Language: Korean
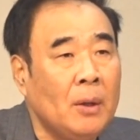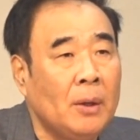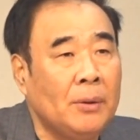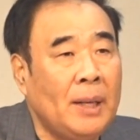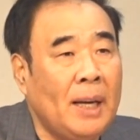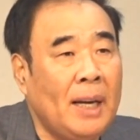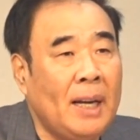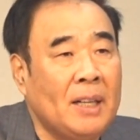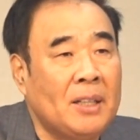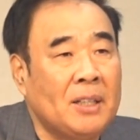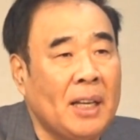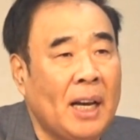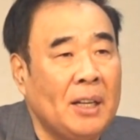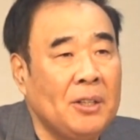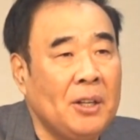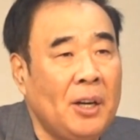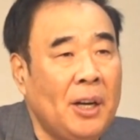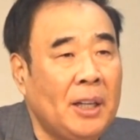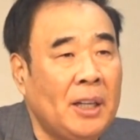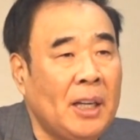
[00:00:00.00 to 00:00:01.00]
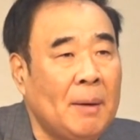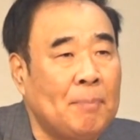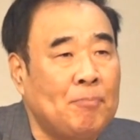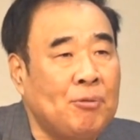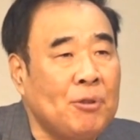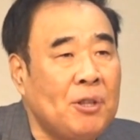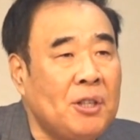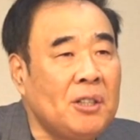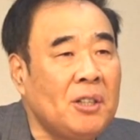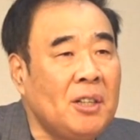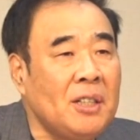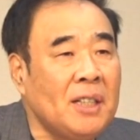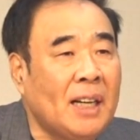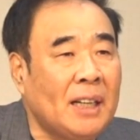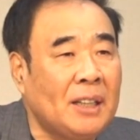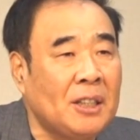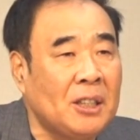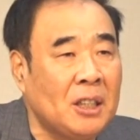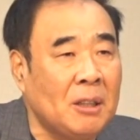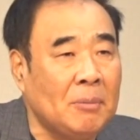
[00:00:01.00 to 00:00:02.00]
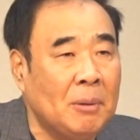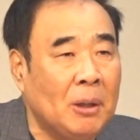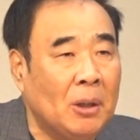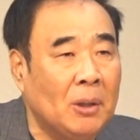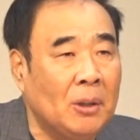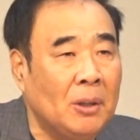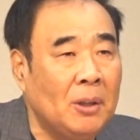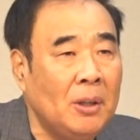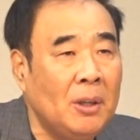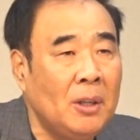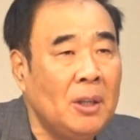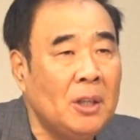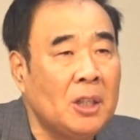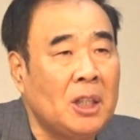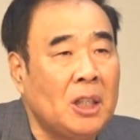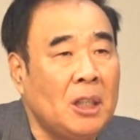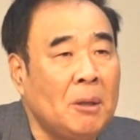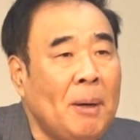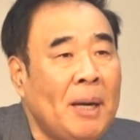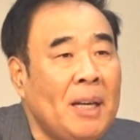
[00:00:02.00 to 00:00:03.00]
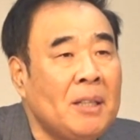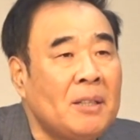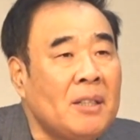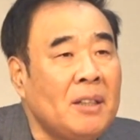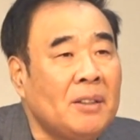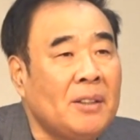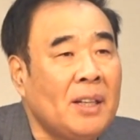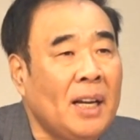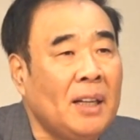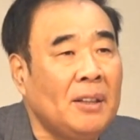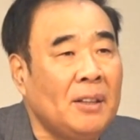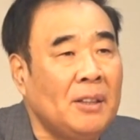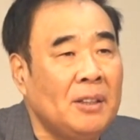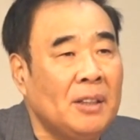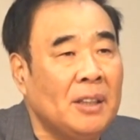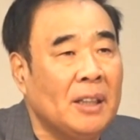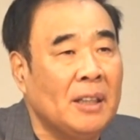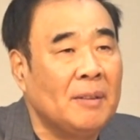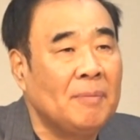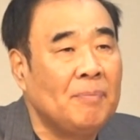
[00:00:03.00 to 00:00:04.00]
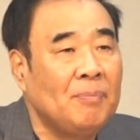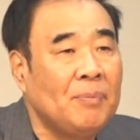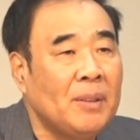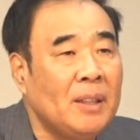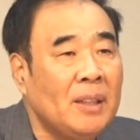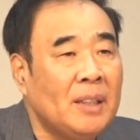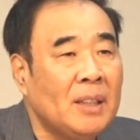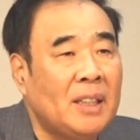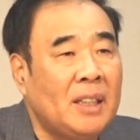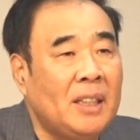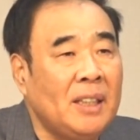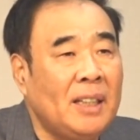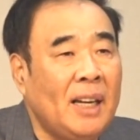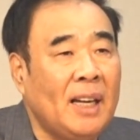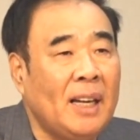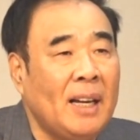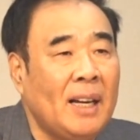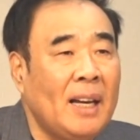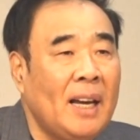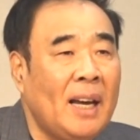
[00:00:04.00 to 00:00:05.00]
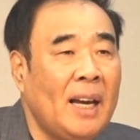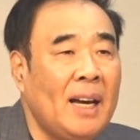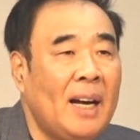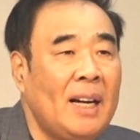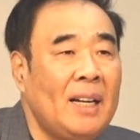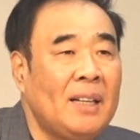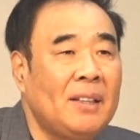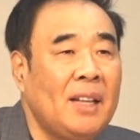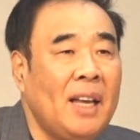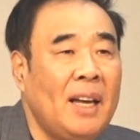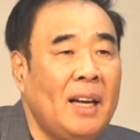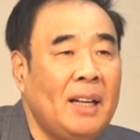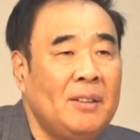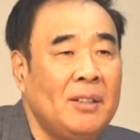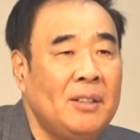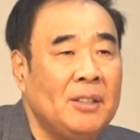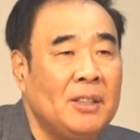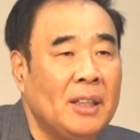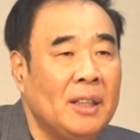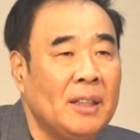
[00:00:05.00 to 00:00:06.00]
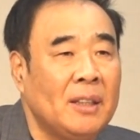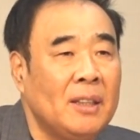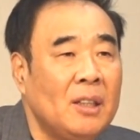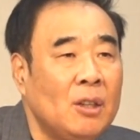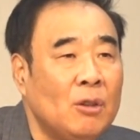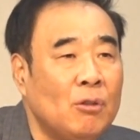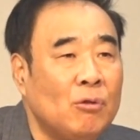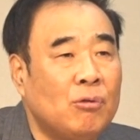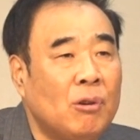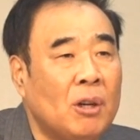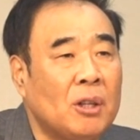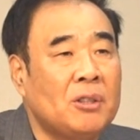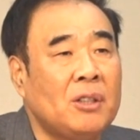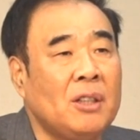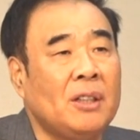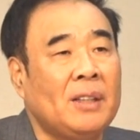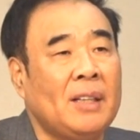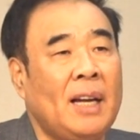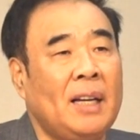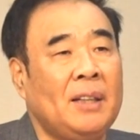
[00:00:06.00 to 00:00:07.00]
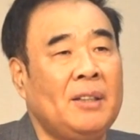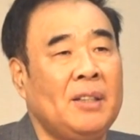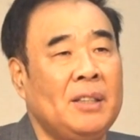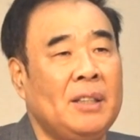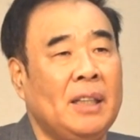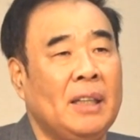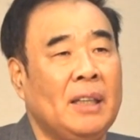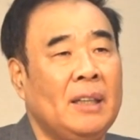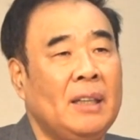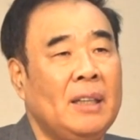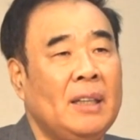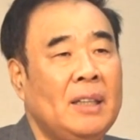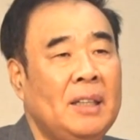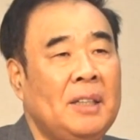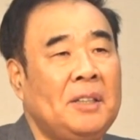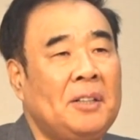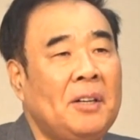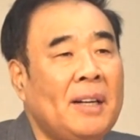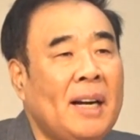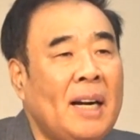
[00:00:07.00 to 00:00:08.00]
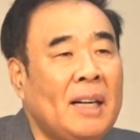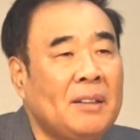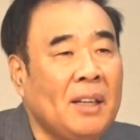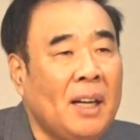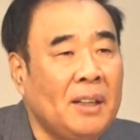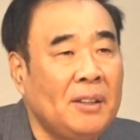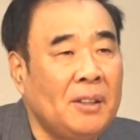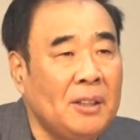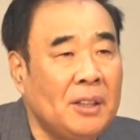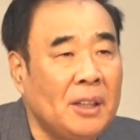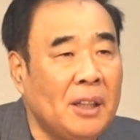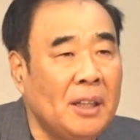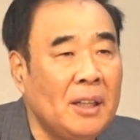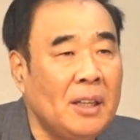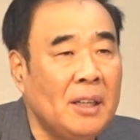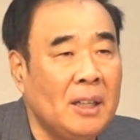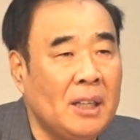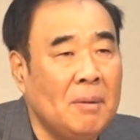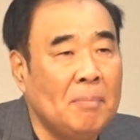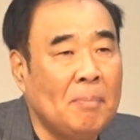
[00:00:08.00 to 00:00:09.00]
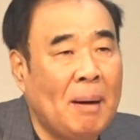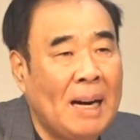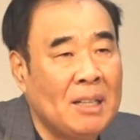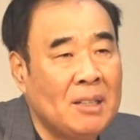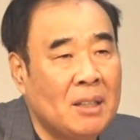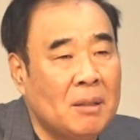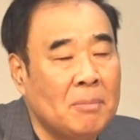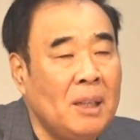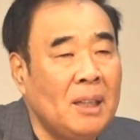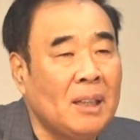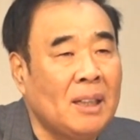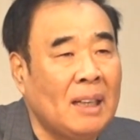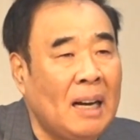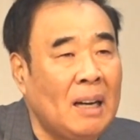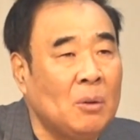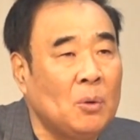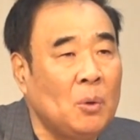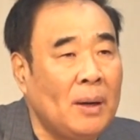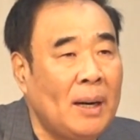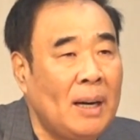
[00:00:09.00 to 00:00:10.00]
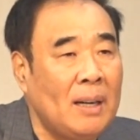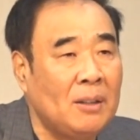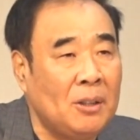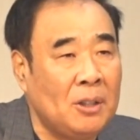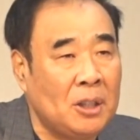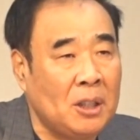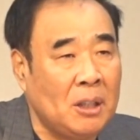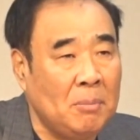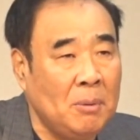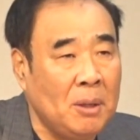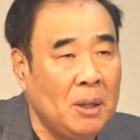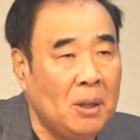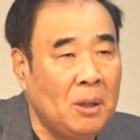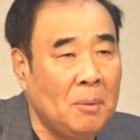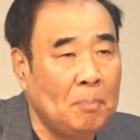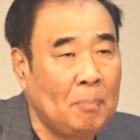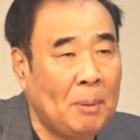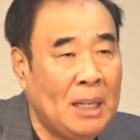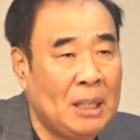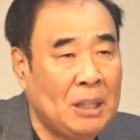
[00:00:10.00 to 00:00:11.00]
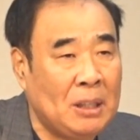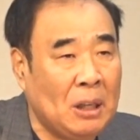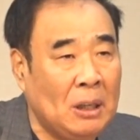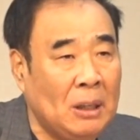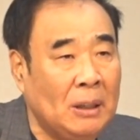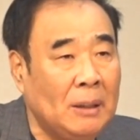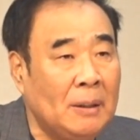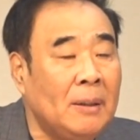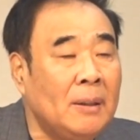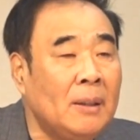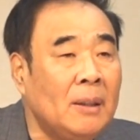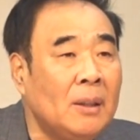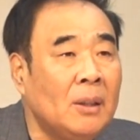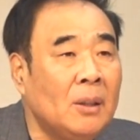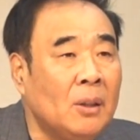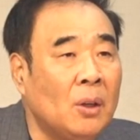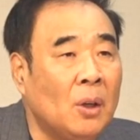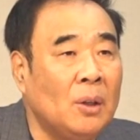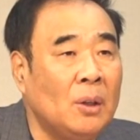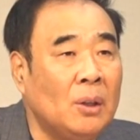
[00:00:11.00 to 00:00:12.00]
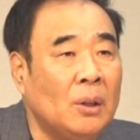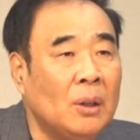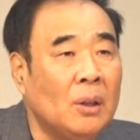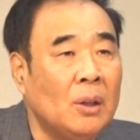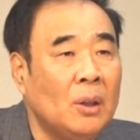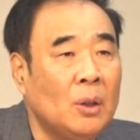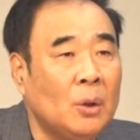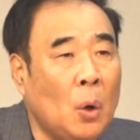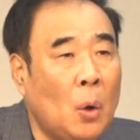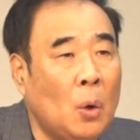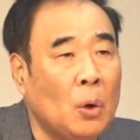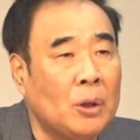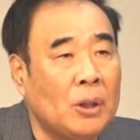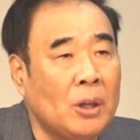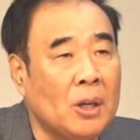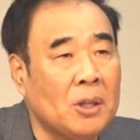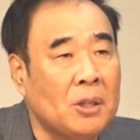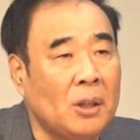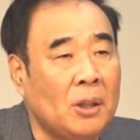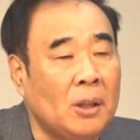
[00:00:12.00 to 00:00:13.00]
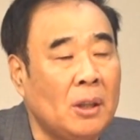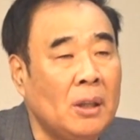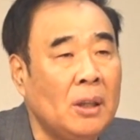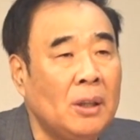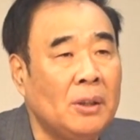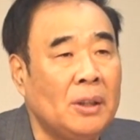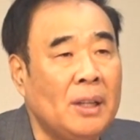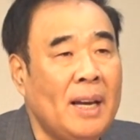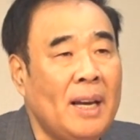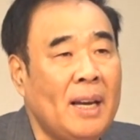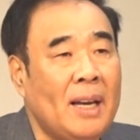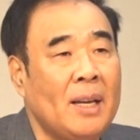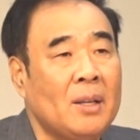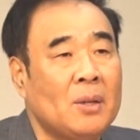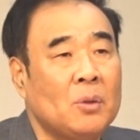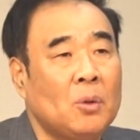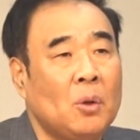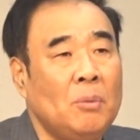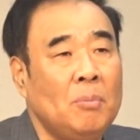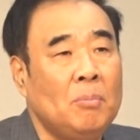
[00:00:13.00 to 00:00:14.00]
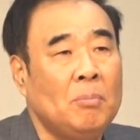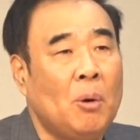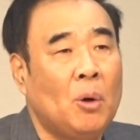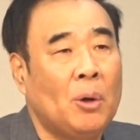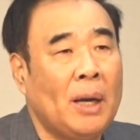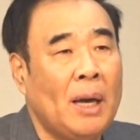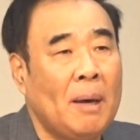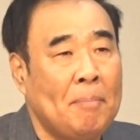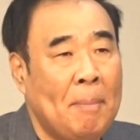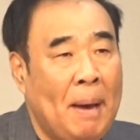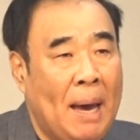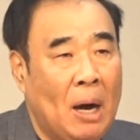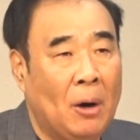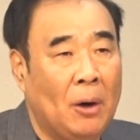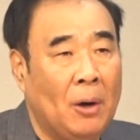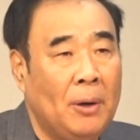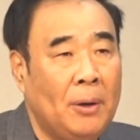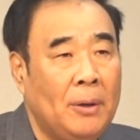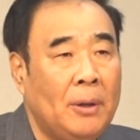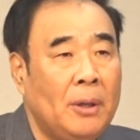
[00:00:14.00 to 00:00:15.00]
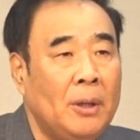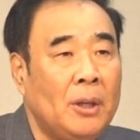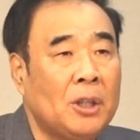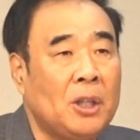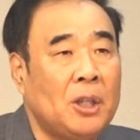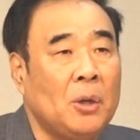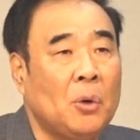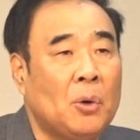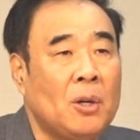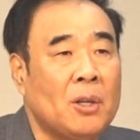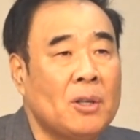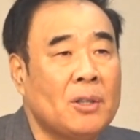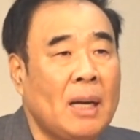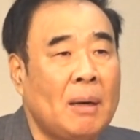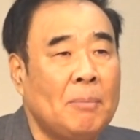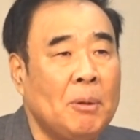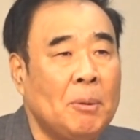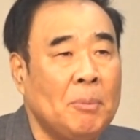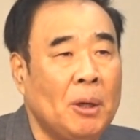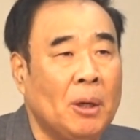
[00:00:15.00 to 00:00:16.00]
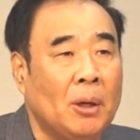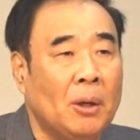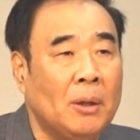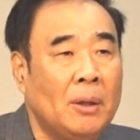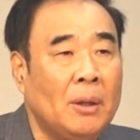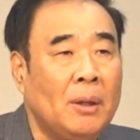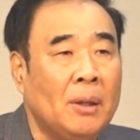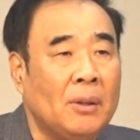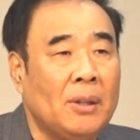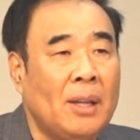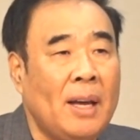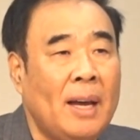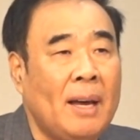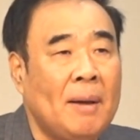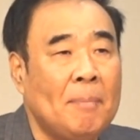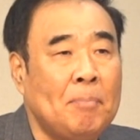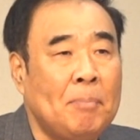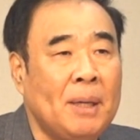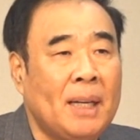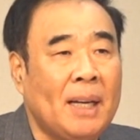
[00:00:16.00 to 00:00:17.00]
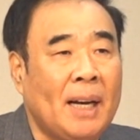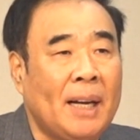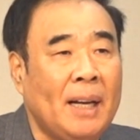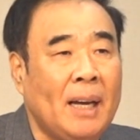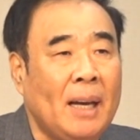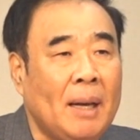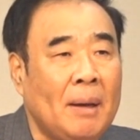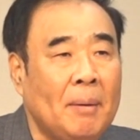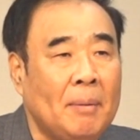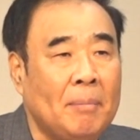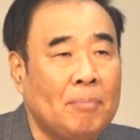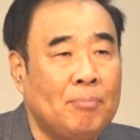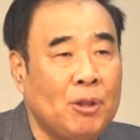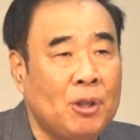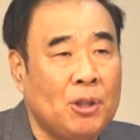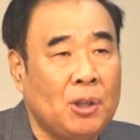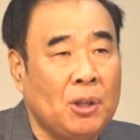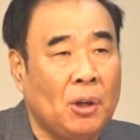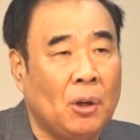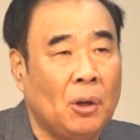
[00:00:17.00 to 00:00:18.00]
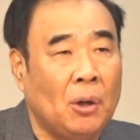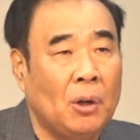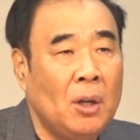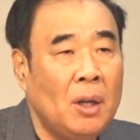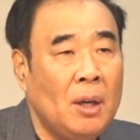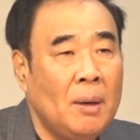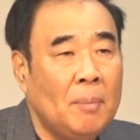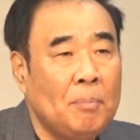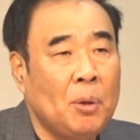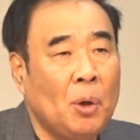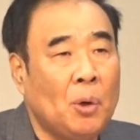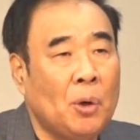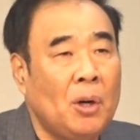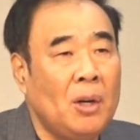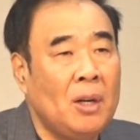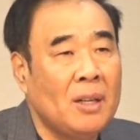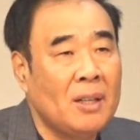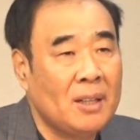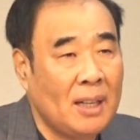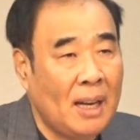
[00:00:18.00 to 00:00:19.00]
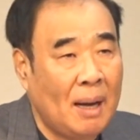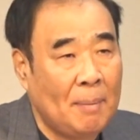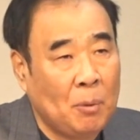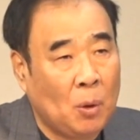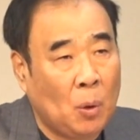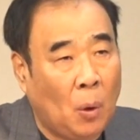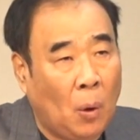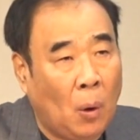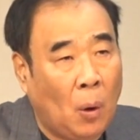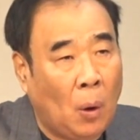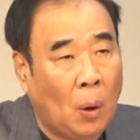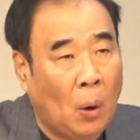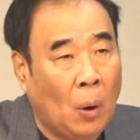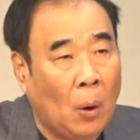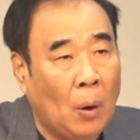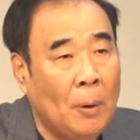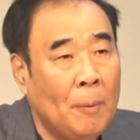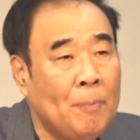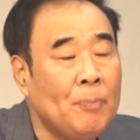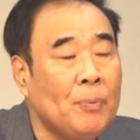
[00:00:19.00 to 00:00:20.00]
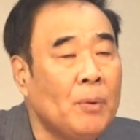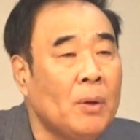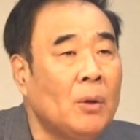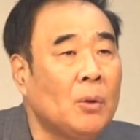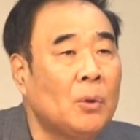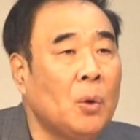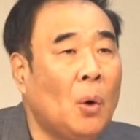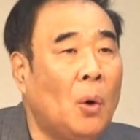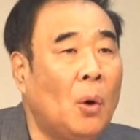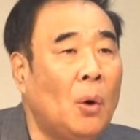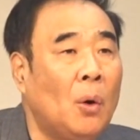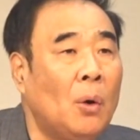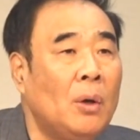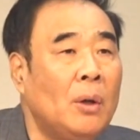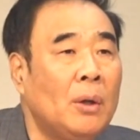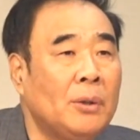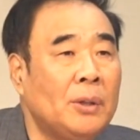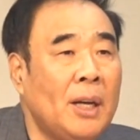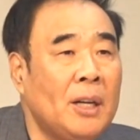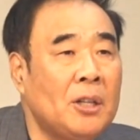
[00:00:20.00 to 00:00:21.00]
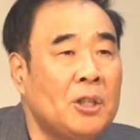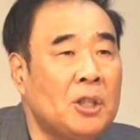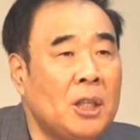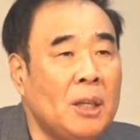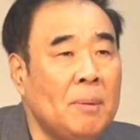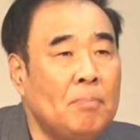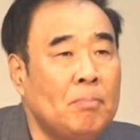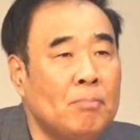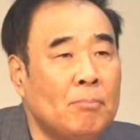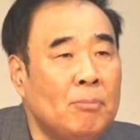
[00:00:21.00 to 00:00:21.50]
내 자녀에게 부지런히 가르치며 집에 있을 때든지 길에 행할 때든지 누웠을 때든지 일어날 때든지이 말씀을 강론할 것이며 8절 너는 또 그것을 내 손목에 매어 기호를 삼으며 내 미간에 붙여 표를 삼고 또 내 집